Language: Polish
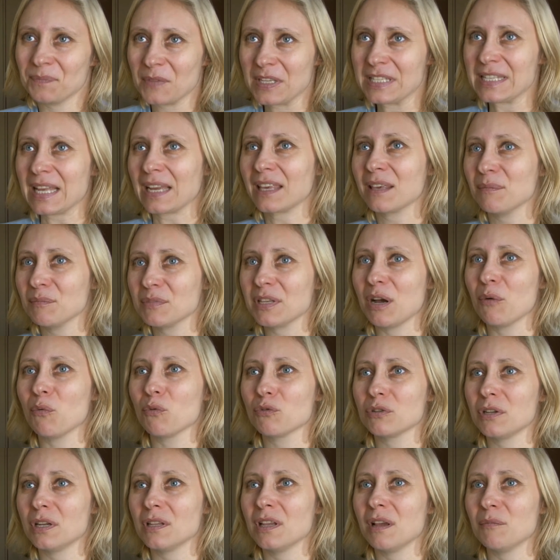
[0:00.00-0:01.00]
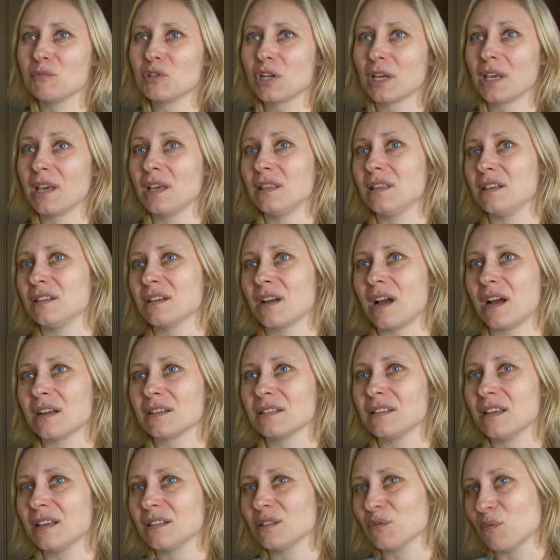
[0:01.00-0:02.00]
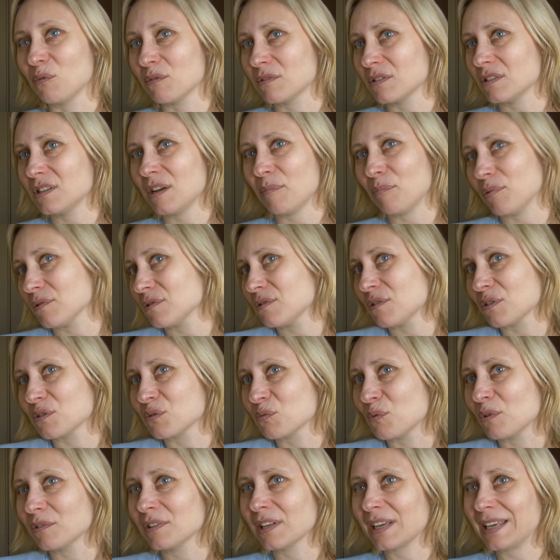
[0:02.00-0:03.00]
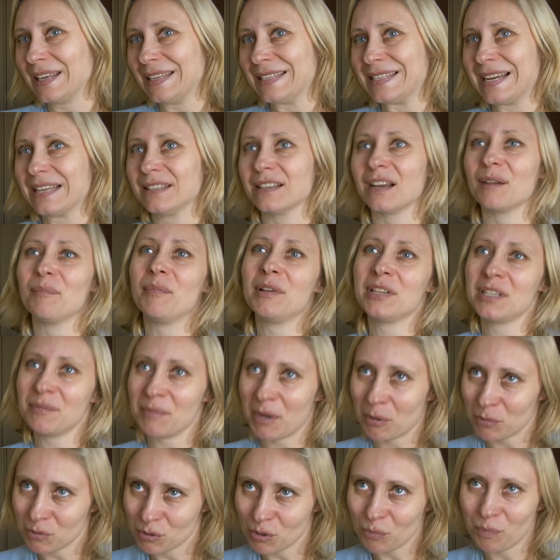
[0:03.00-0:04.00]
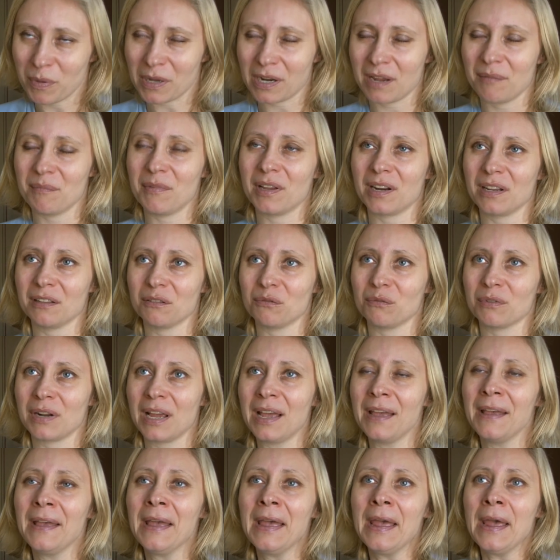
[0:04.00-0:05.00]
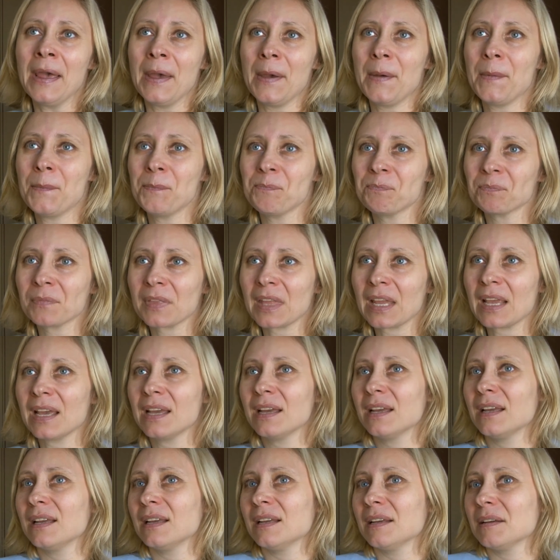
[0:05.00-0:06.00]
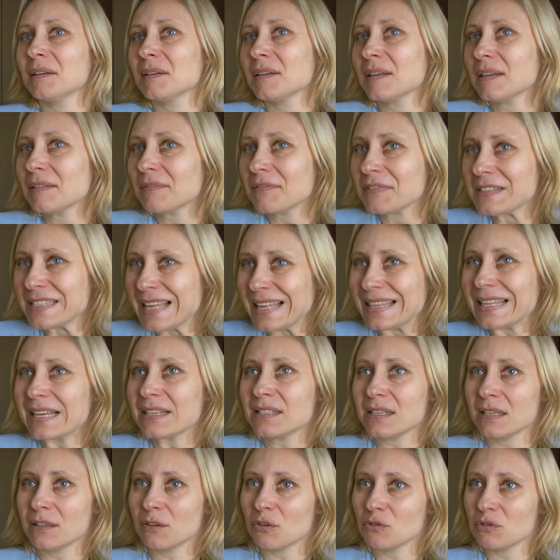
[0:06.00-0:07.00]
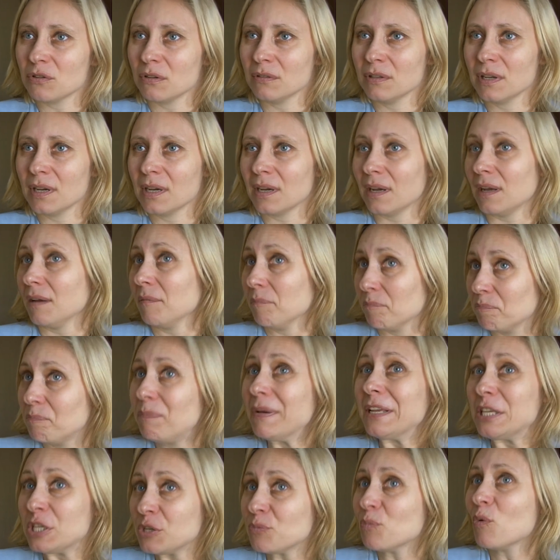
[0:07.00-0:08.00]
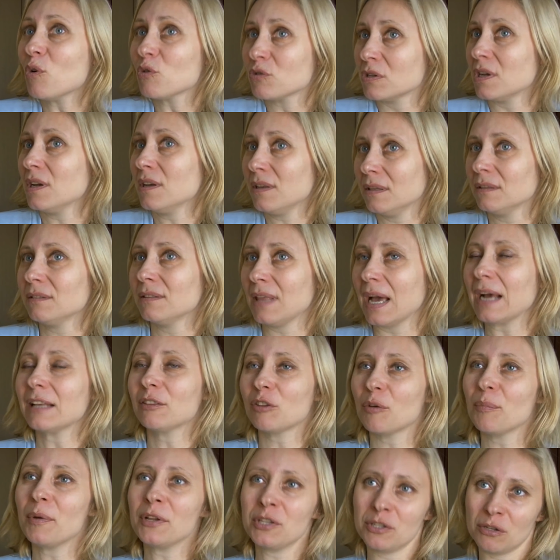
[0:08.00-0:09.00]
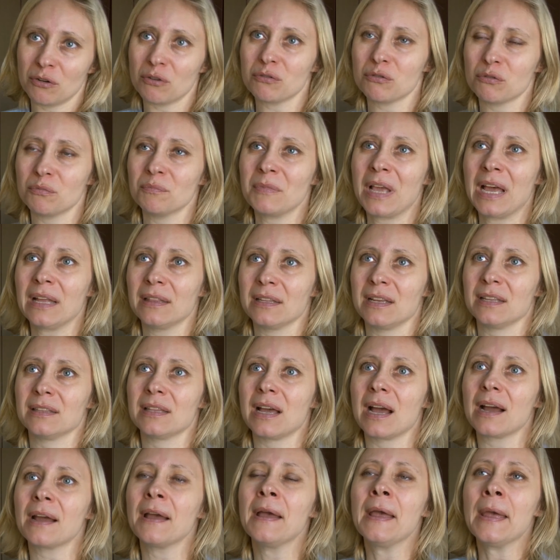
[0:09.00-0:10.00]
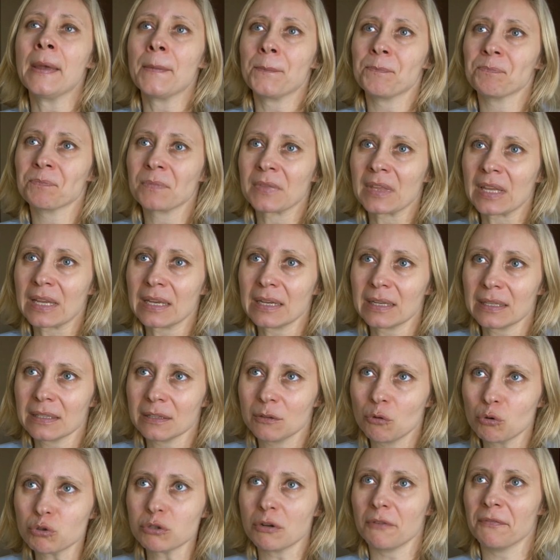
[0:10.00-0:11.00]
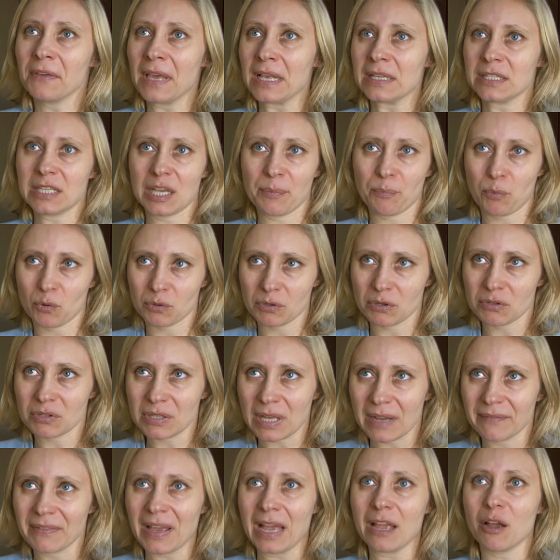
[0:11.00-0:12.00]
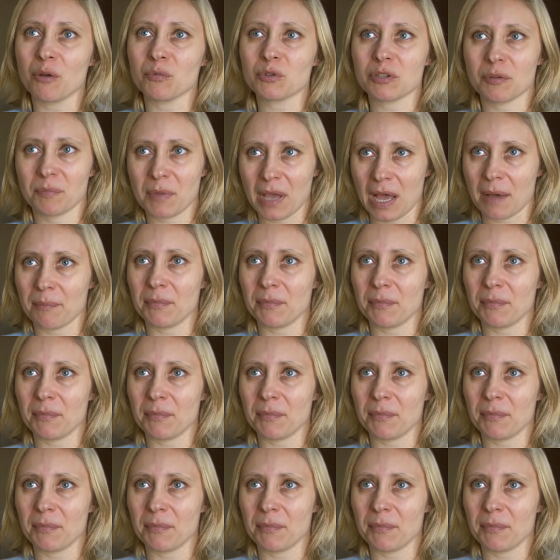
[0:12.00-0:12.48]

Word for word: z takim założeniem, że kiedyś każde złoży się po 100 zł i dziadek będzie miał super emeryturę. E, w Stanach Zjednoczonych być może tak to będzie rozumiane, tak? Dużo więcej pozostawiają sobie